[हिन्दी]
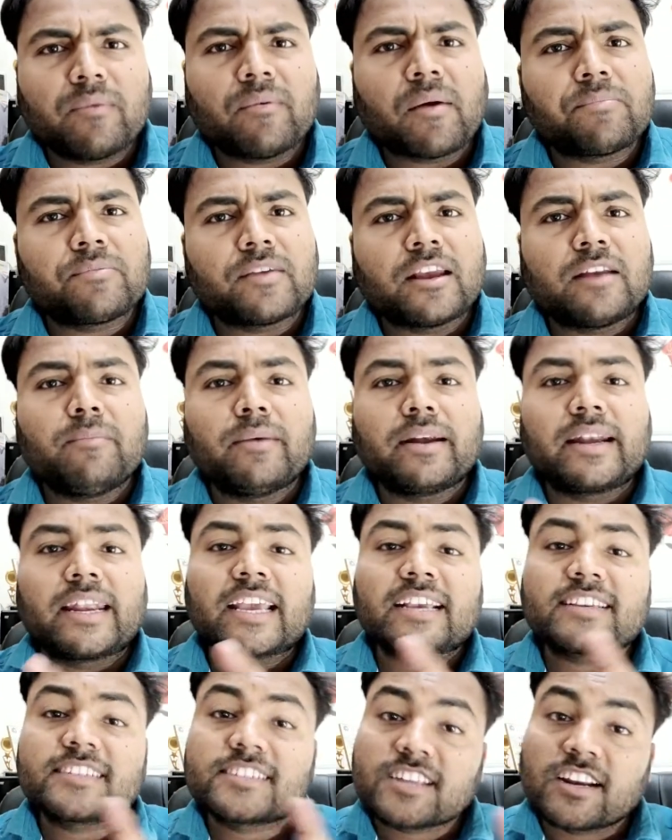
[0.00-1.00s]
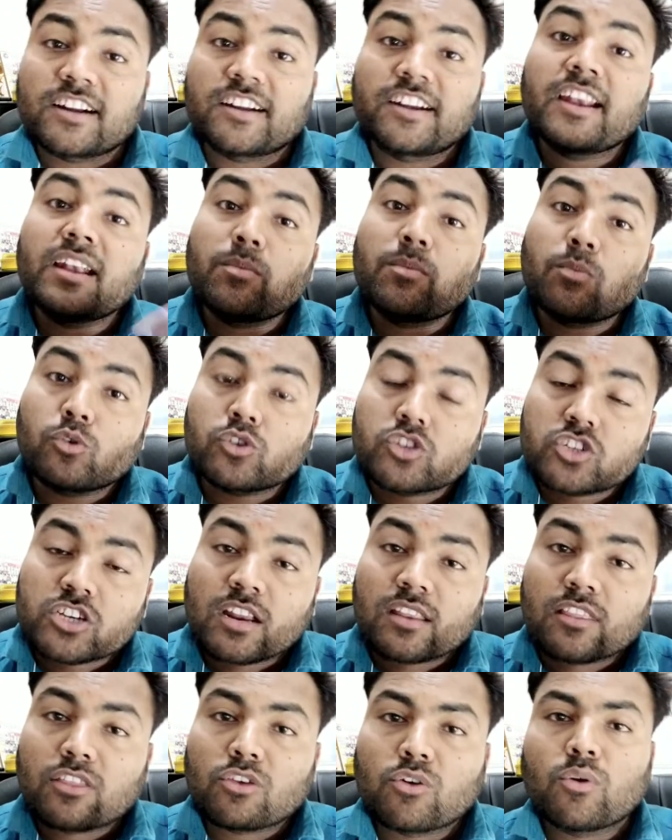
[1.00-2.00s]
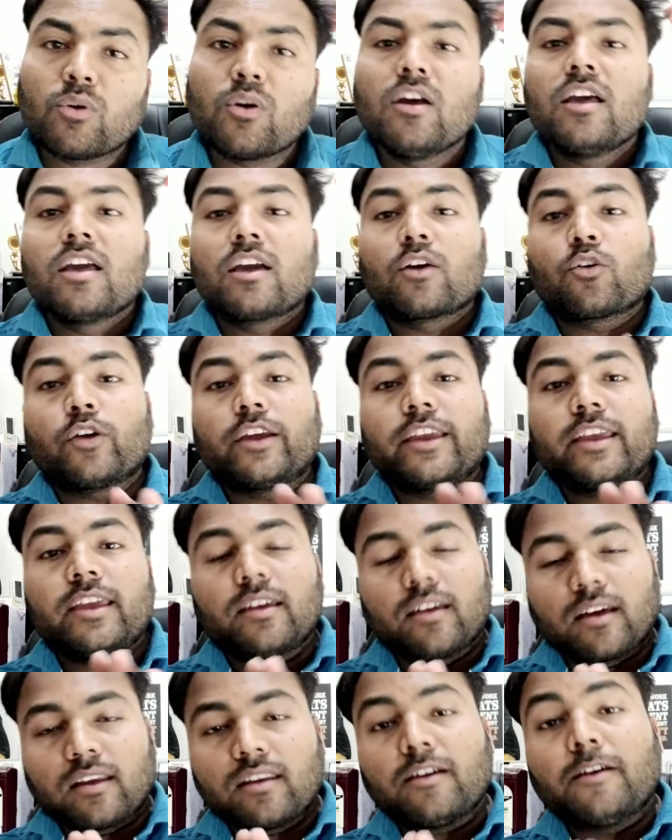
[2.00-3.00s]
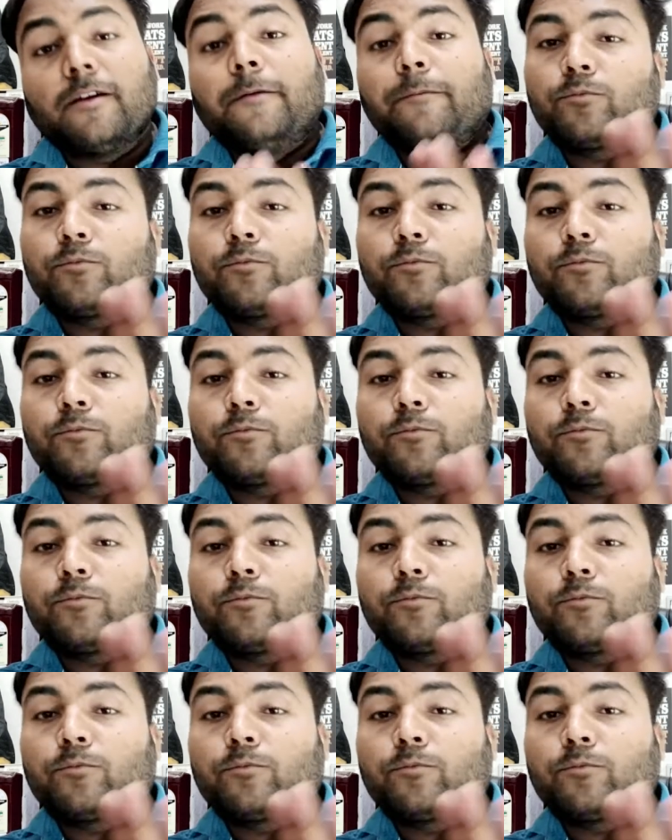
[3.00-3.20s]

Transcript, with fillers: वेबसाइट में टेक्स्ट कंटेंट पोस्ट करते हो कोई है ना